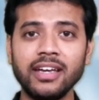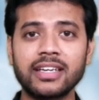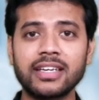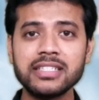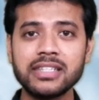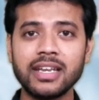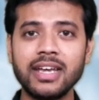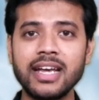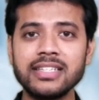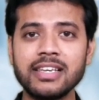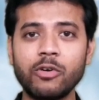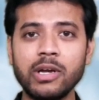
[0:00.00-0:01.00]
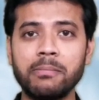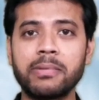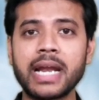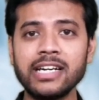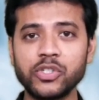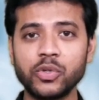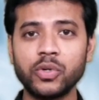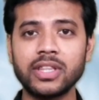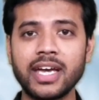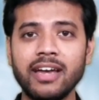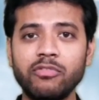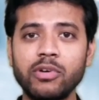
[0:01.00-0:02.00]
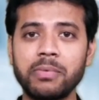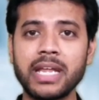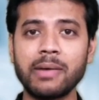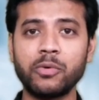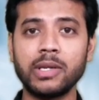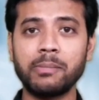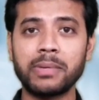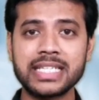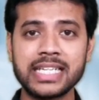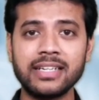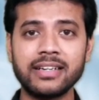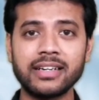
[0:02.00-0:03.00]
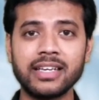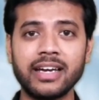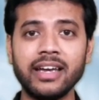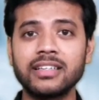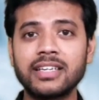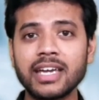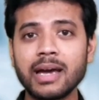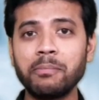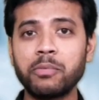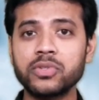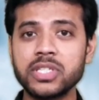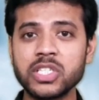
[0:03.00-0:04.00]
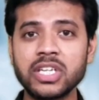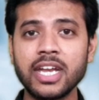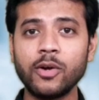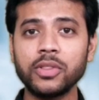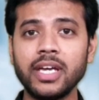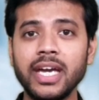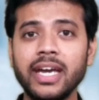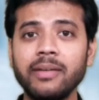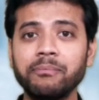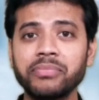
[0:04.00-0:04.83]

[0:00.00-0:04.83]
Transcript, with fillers: किस तरीके से कोई ब्रांड जो होता है वो अपने आप को रिप्रेजेंट करता है क्या पोजिशनिंग होती है